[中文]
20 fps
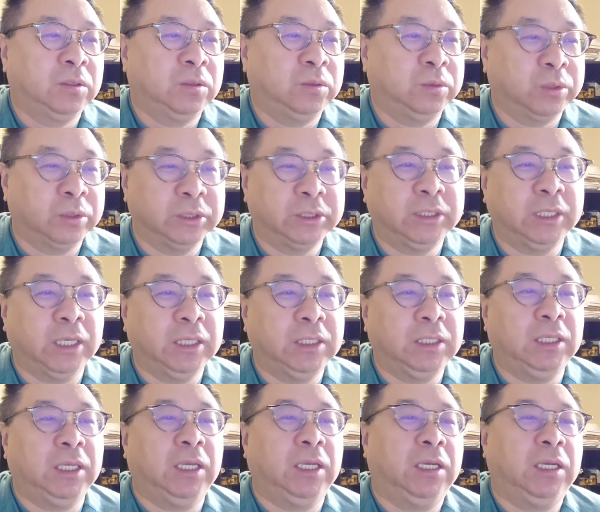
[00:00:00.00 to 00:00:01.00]
股东协
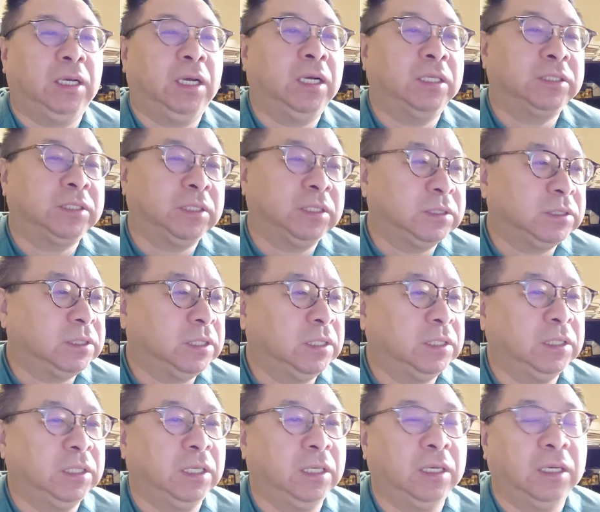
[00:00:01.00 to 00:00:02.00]
议啊、经营协
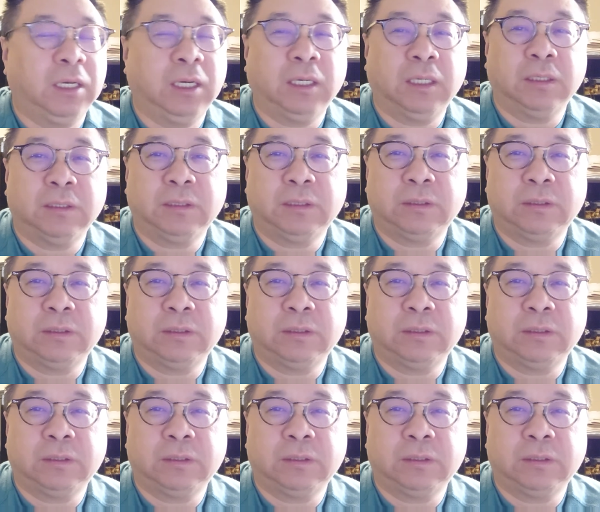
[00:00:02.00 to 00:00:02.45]
议啊，